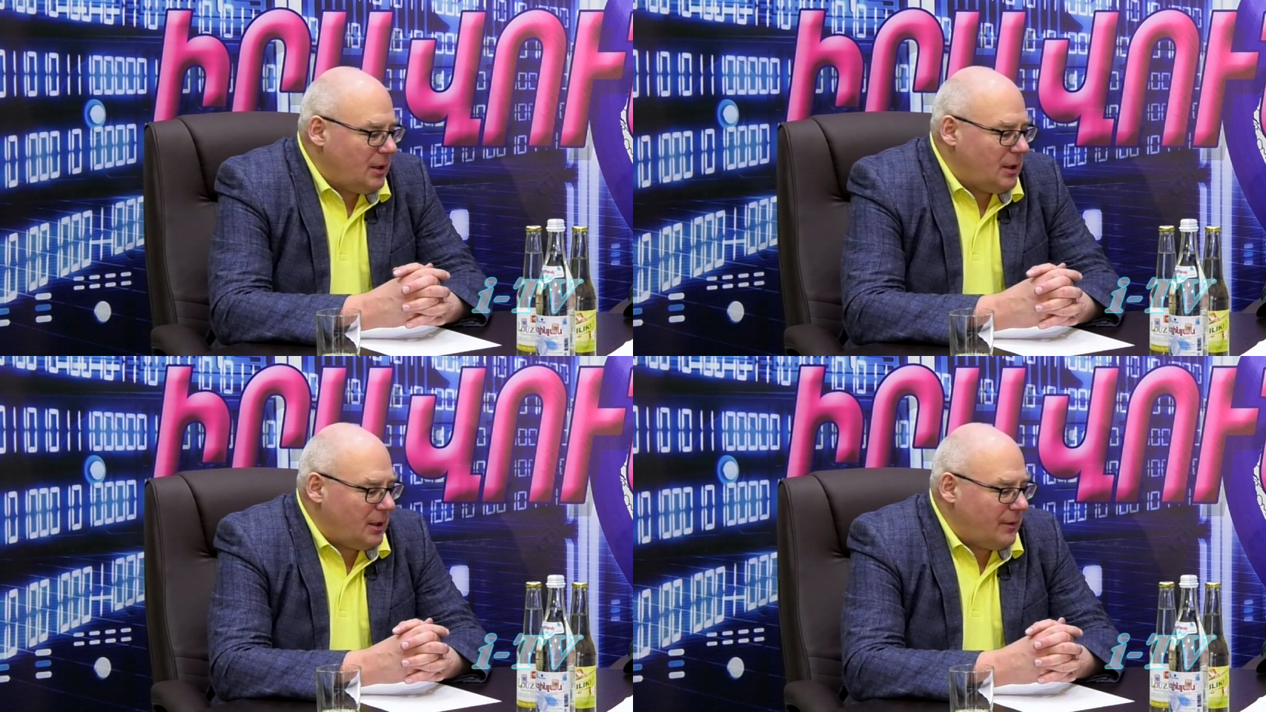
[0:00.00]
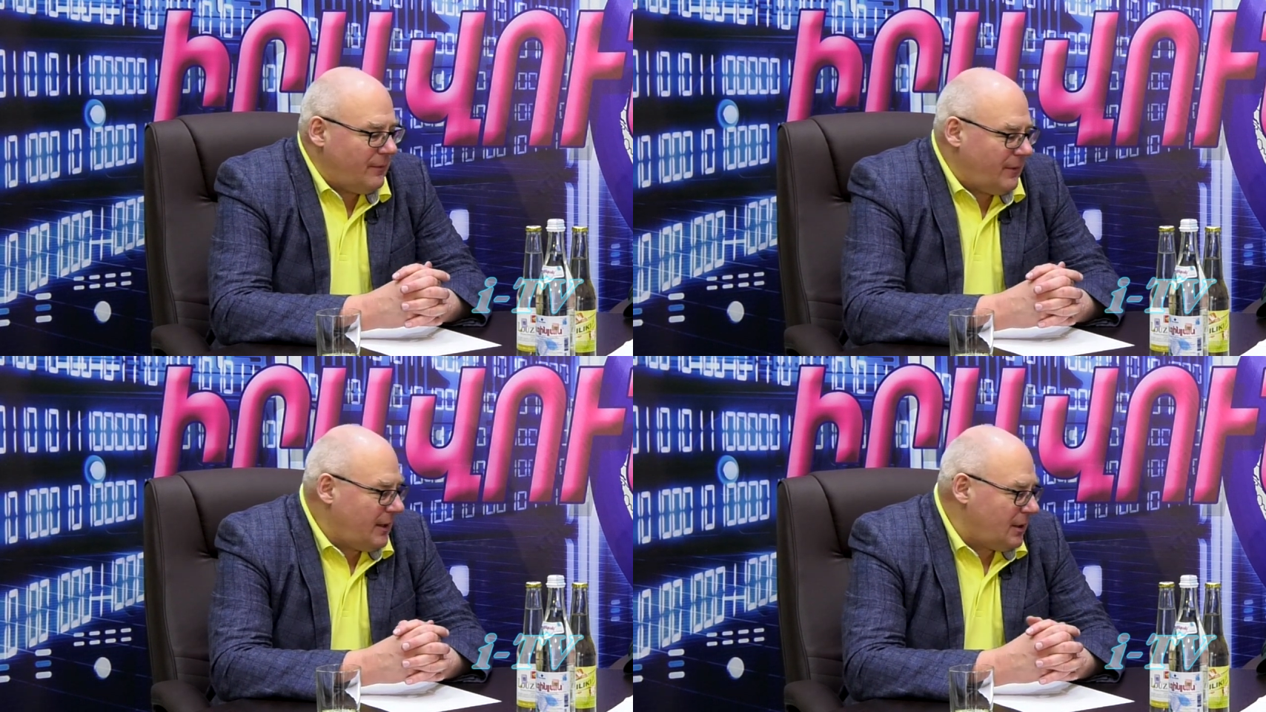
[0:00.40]

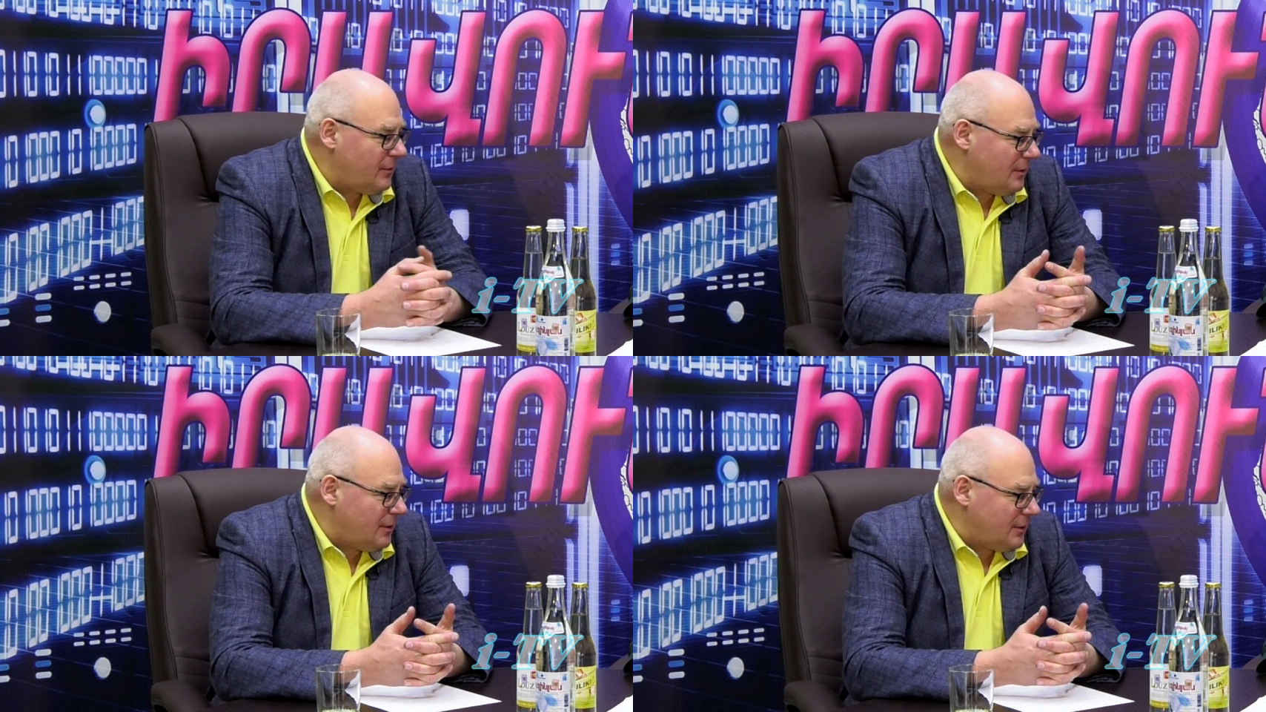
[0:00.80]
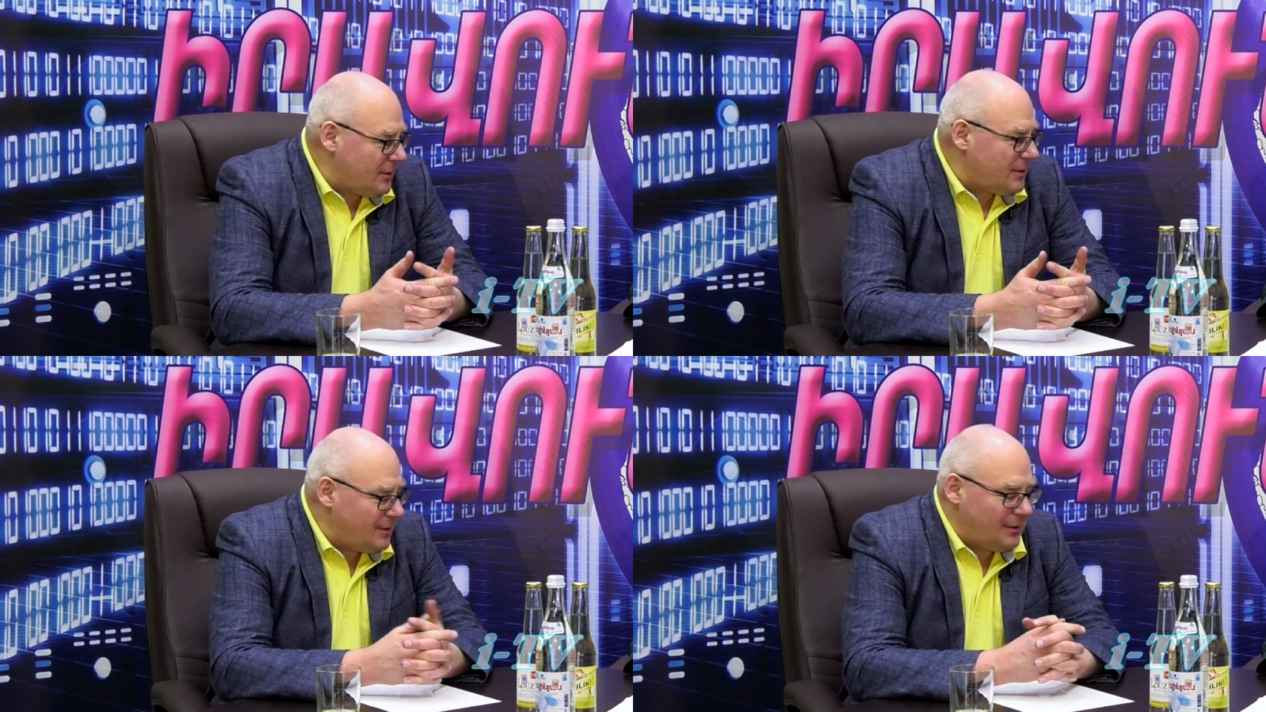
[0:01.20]

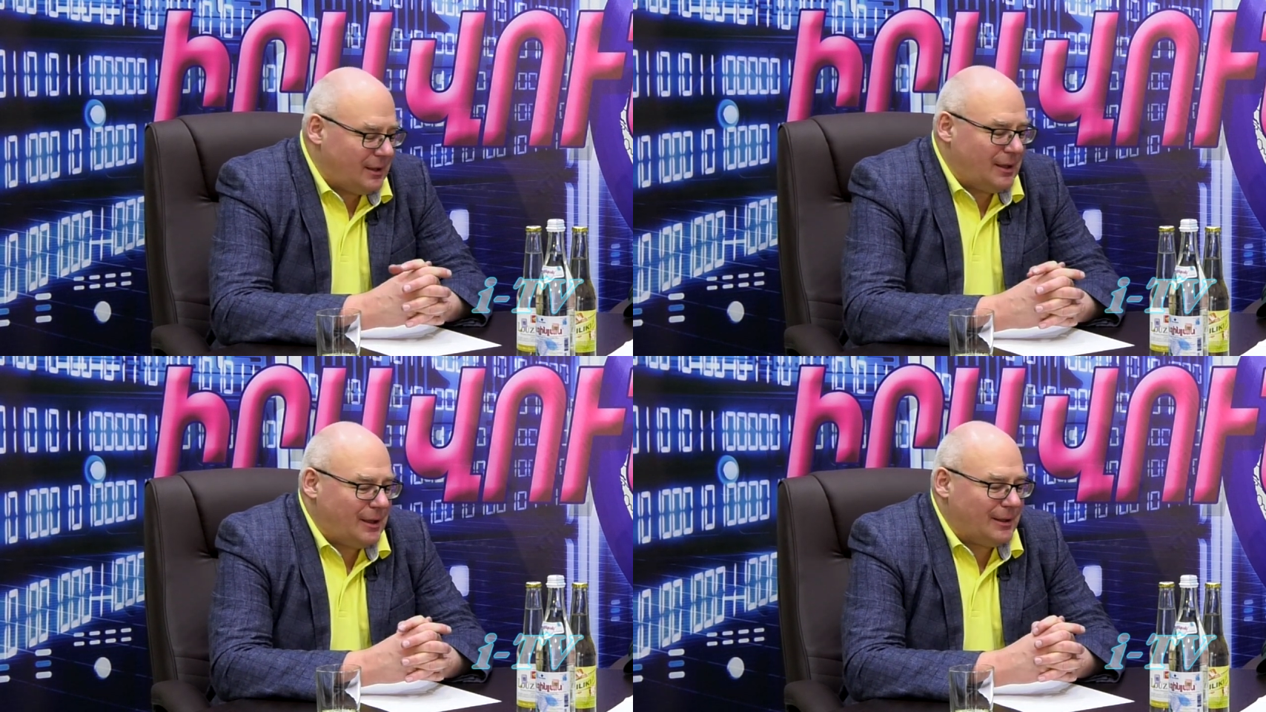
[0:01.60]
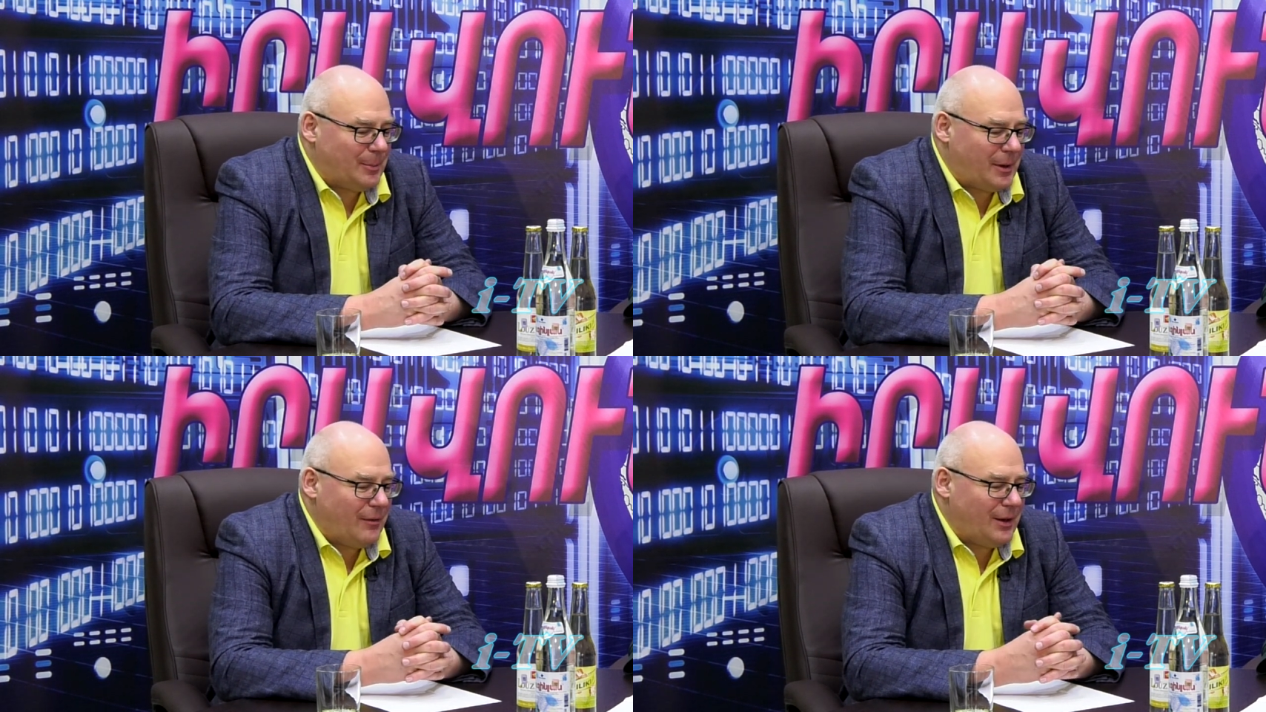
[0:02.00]
военного да,
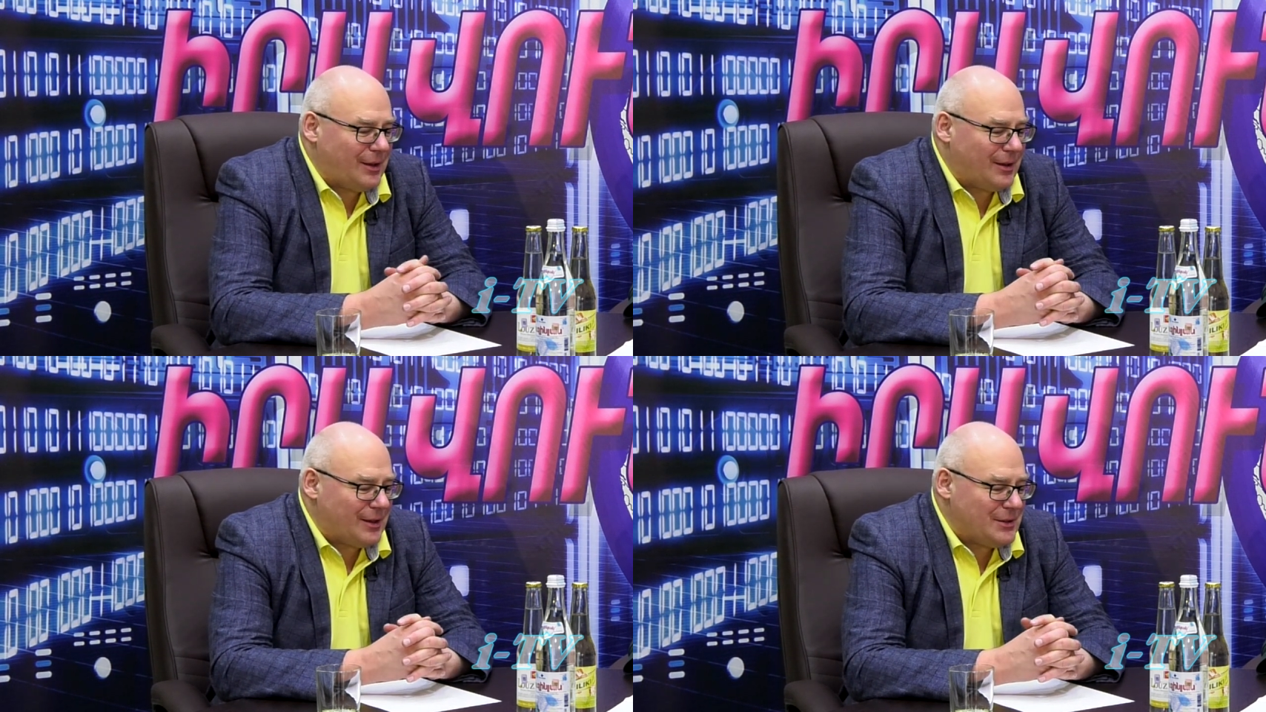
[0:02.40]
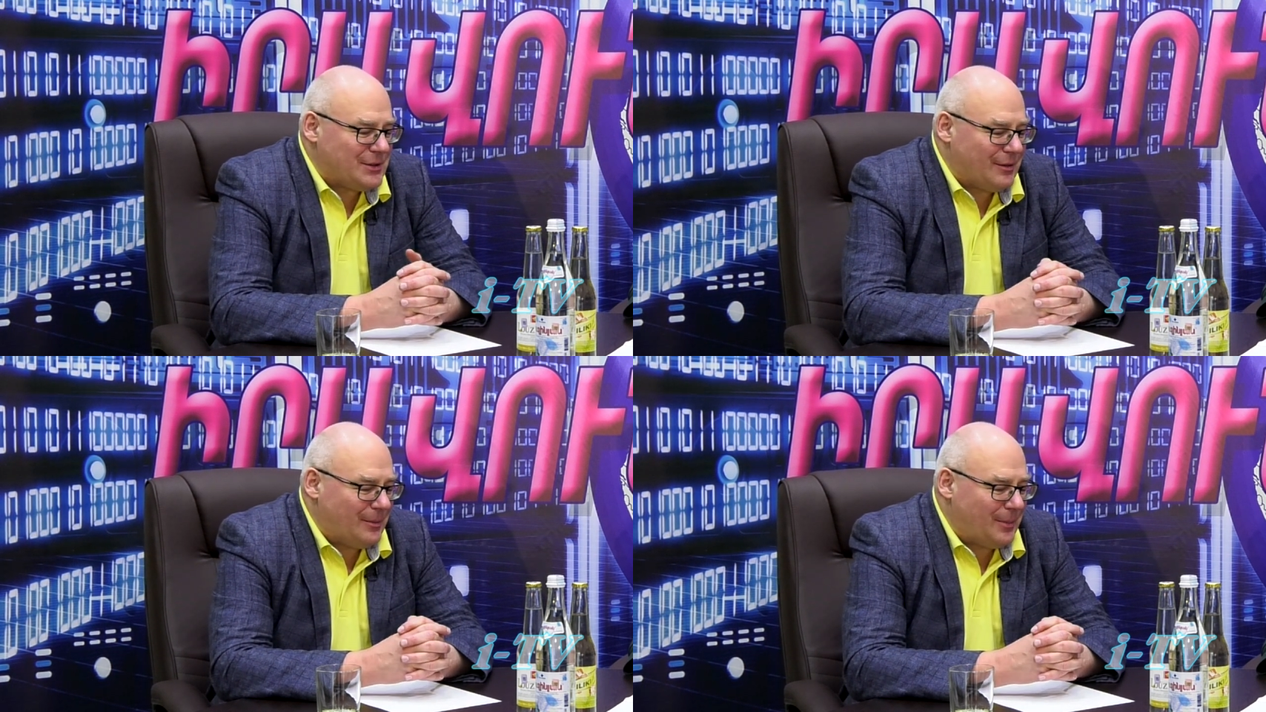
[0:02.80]
направления
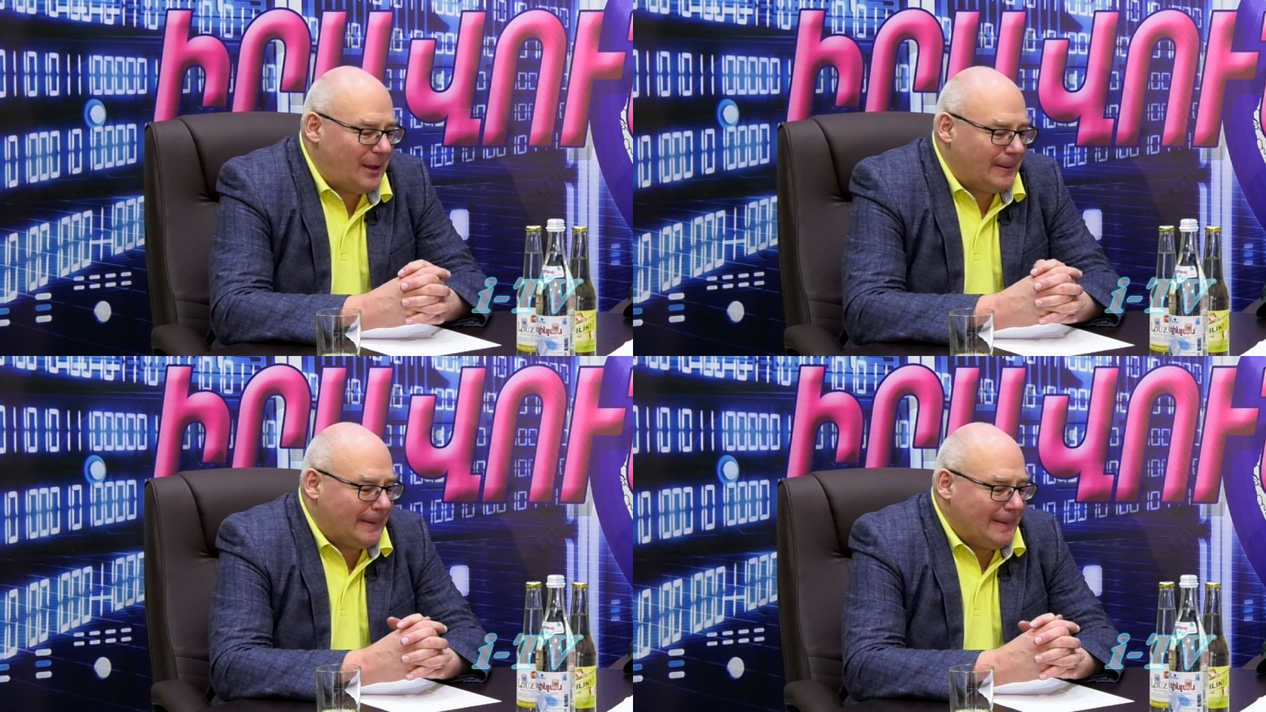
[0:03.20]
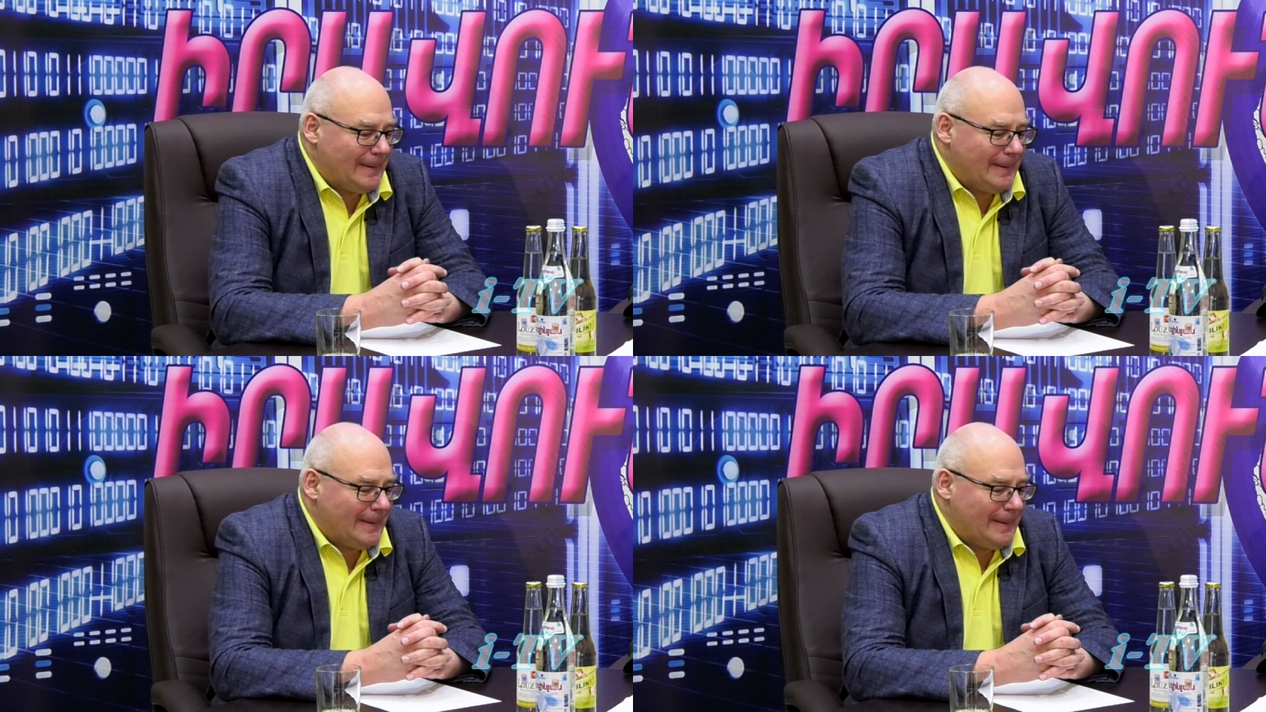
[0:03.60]
различного плана,